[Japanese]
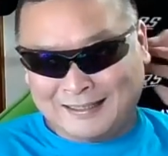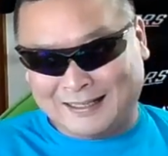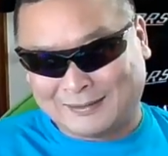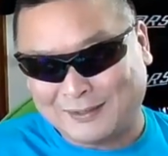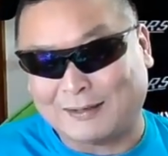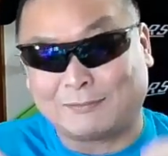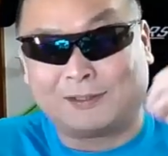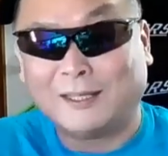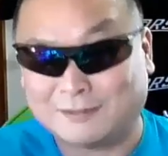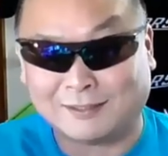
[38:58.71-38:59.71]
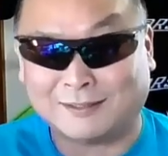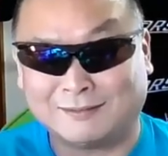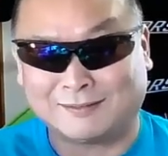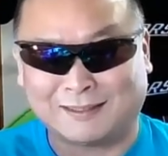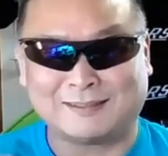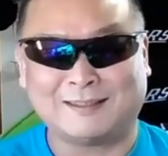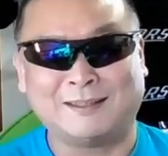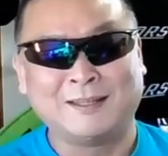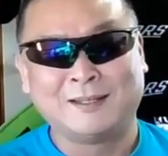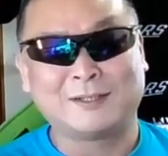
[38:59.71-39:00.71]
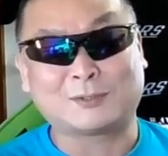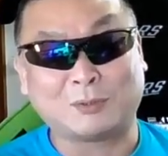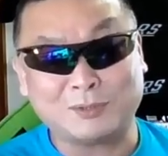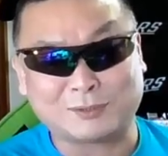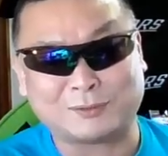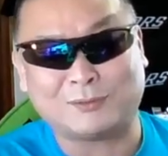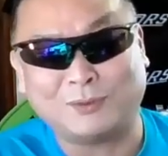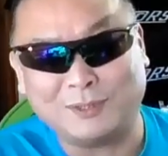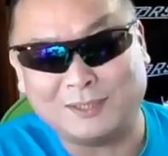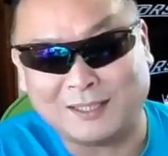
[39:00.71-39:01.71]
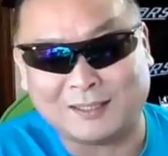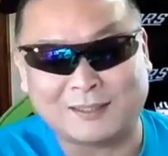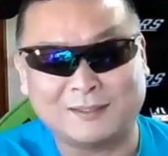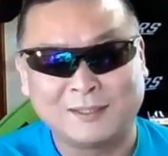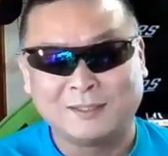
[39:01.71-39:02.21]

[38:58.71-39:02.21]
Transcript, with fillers: なんかとにかく元気が出るとかってねいやそれすごいねなんて